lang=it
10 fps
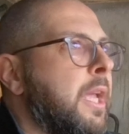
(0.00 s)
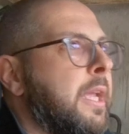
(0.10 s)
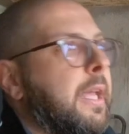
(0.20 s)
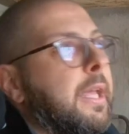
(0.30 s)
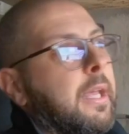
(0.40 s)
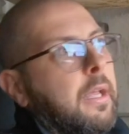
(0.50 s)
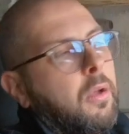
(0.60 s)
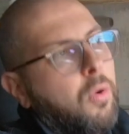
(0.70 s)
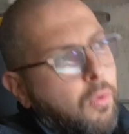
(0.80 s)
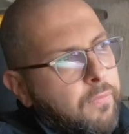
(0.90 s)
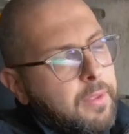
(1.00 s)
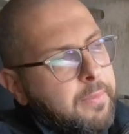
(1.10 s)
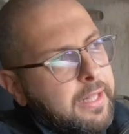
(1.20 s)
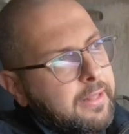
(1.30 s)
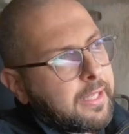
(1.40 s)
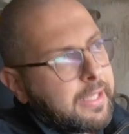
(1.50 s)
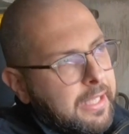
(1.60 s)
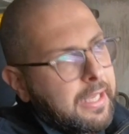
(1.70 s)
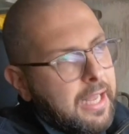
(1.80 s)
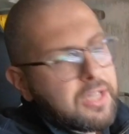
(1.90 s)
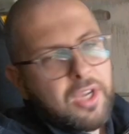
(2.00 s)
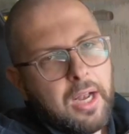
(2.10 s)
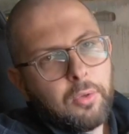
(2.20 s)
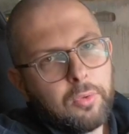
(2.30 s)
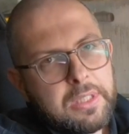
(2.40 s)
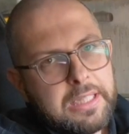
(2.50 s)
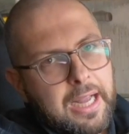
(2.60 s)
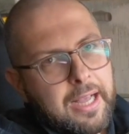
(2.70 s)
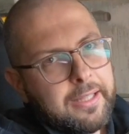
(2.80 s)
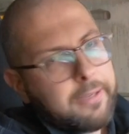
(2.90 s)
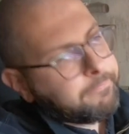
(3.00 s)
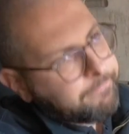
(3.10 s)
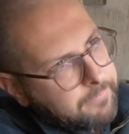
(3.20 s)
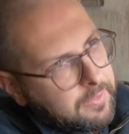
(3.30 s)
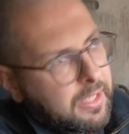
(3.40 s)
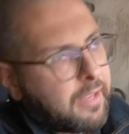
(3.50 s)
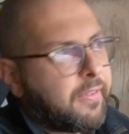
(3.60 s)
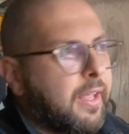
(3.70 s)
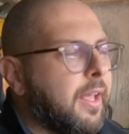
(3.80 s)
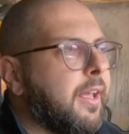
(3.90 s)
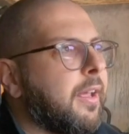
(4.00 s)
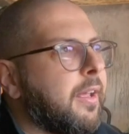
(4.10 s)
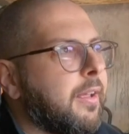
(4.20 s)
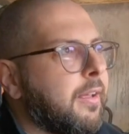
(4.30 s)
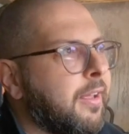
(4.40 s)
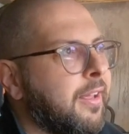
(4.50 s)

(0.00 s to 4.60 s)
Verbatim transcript: Eh, ovviamente chi lascia l'auto in strada deve eh,